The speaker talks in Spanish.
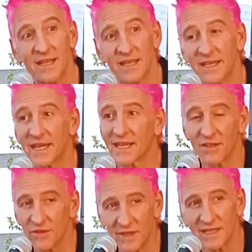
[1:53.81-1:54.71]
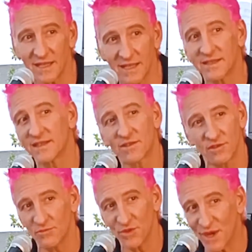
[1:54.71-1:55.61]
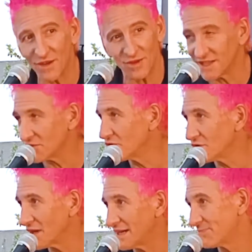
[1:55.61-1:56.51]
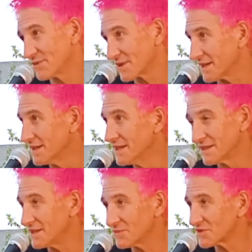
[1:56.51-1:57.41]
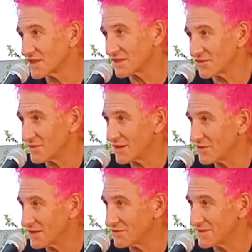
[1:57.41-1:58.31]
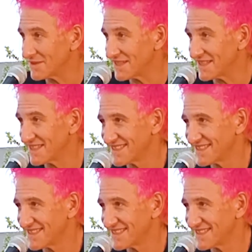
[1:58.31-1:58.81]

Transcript: le diría que no va a irse con mi bajo a ningún lugar porque tenemos que resolverlo de alguna manera.